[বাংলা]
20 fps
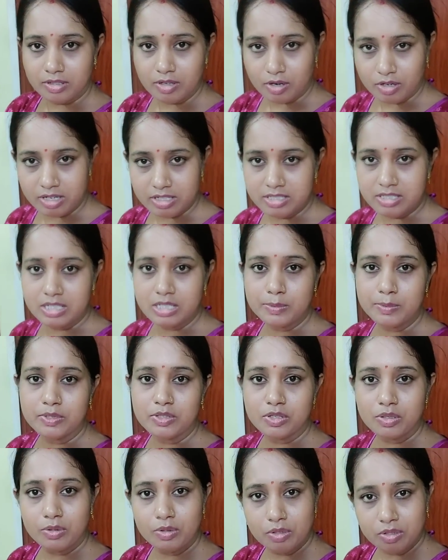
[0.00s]
ঘরের
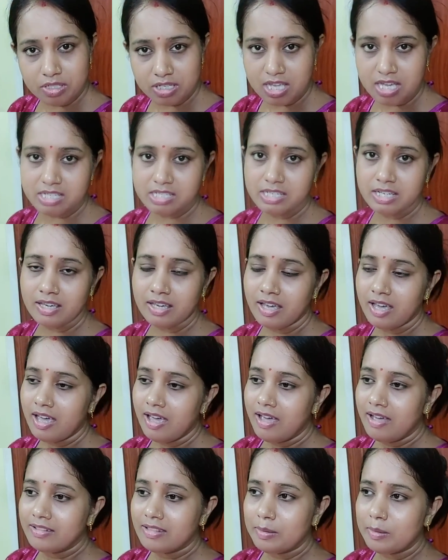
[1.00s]
জিনিসপত্রগুলো নিয়ে আসি
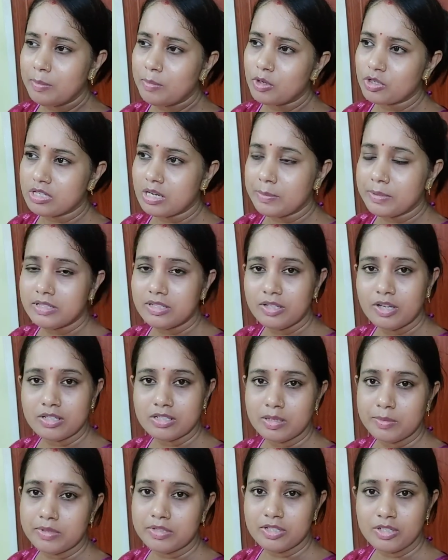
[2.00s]
তারপর মশলাপাতি
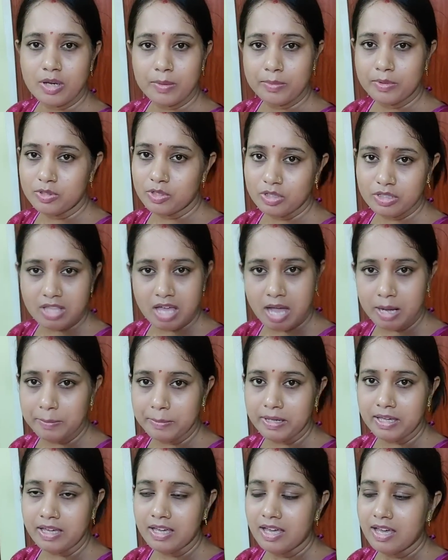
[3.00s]
টশলাপাতি সব কিছুই
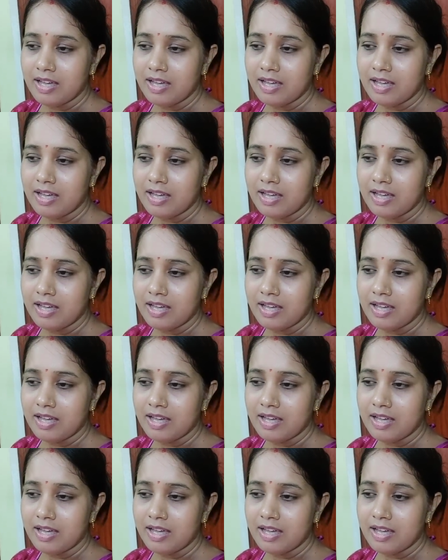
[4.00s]
থাকবে